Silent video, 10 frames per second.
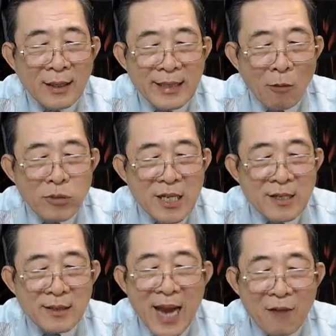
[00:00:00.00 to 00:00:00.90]
giống
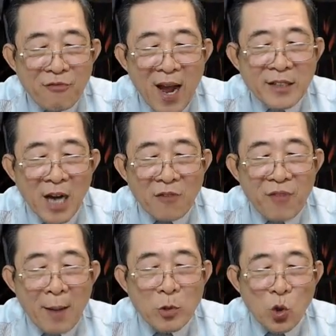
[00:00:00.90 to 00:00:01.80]
như đang phá trận
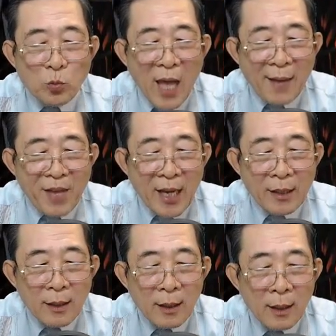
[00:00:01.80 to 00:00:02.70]
phá của chúng ta vậy.
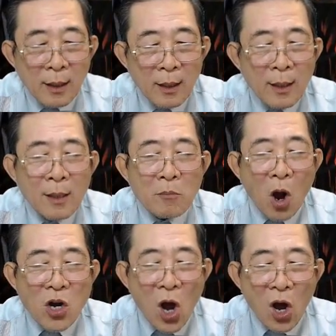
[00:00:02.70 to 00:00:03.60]

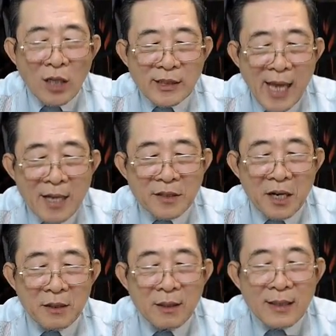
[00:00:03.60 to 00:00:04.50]
Bọn họ xác
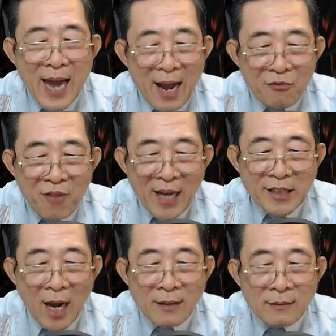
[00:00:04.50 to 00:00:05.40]
thực đang phá
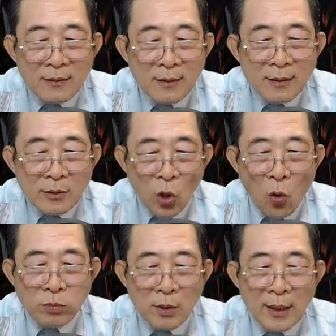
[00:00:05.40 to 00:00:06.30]
trận.
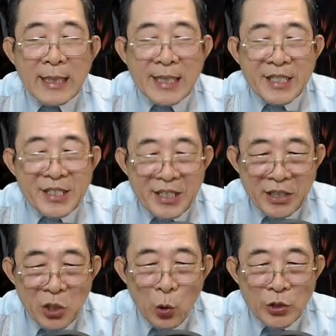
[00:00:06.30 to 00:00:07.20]
Tốt, người
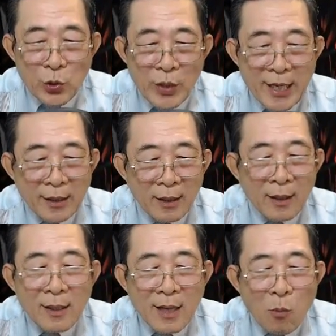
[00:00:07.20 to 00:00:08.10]
lui xuống đi,
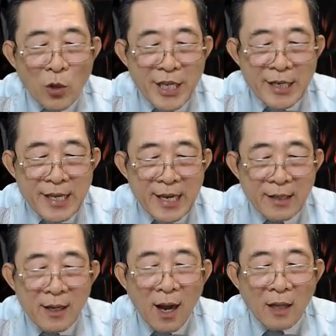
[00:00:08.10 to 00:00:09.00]
không có việc
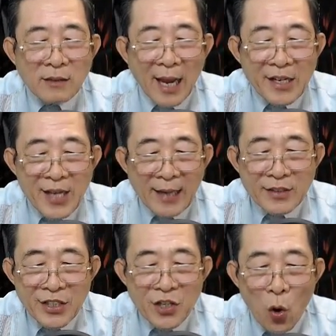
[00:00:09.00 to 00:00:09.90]
gì, hết thảy vẫn
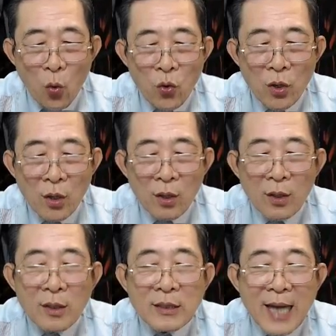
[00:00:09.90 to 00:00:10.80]
như cũ.
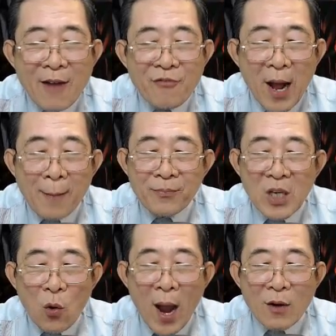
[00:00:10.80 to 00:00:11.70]
Trác Phàm
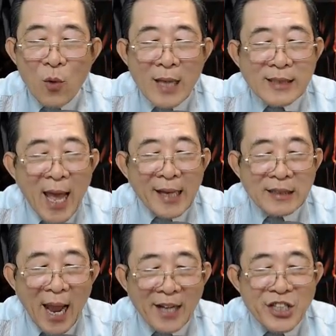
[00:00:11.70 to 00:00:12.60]
khoát khoát tay
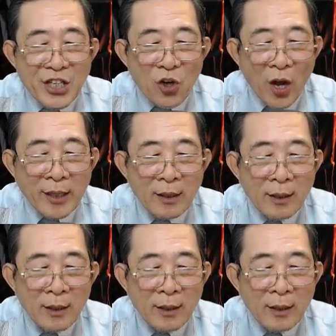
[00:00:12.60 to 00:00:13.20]
thản nhiên nói,